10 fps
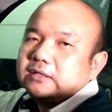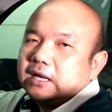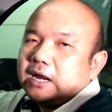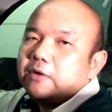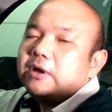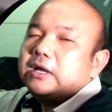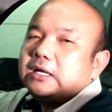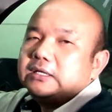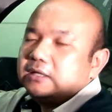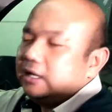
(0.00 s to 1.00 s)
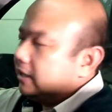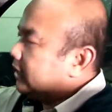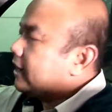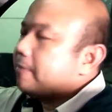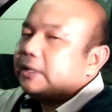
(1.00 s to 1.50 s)
ทางเราก็เลย
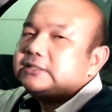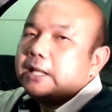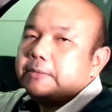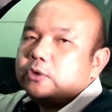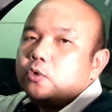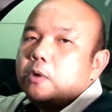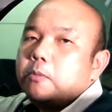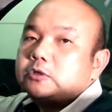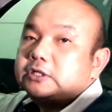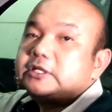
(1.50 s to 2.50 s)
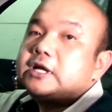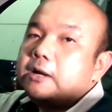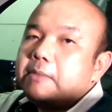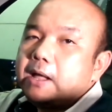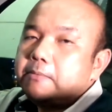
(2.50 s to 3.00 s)
แนะนำให้ใส่เป็นตัวโปรเซสเซอร์เข้า
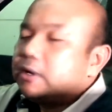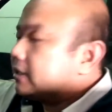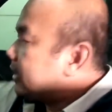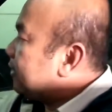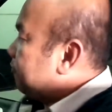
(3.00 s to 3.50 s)
ไปเพื่อจะได้